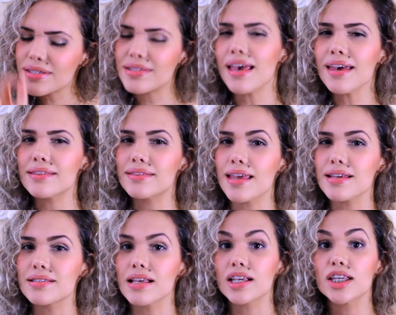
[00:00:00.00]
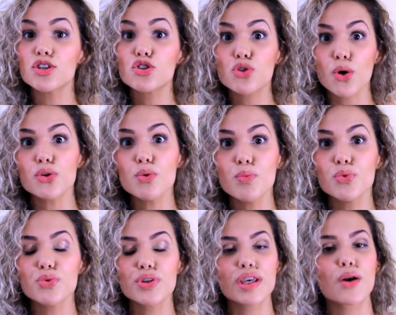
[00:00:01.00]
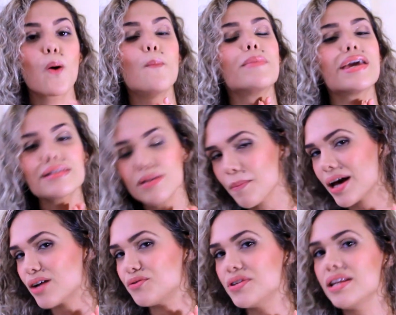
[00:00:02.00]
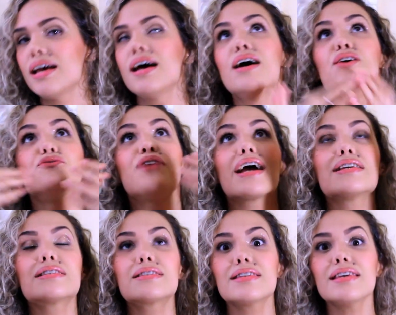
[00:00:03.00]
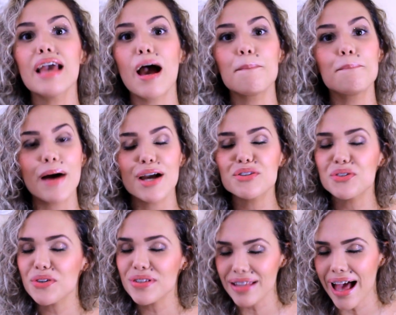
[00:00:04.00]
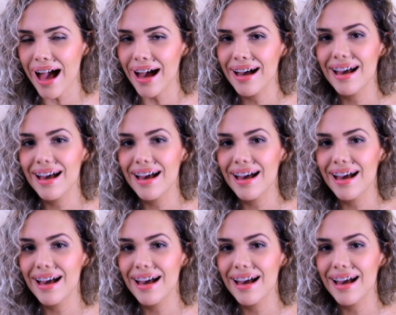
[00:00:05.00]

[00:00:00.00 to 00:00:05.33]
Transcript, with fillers: certeza que todo mundo que comer essa maravilha vai se apaixonar.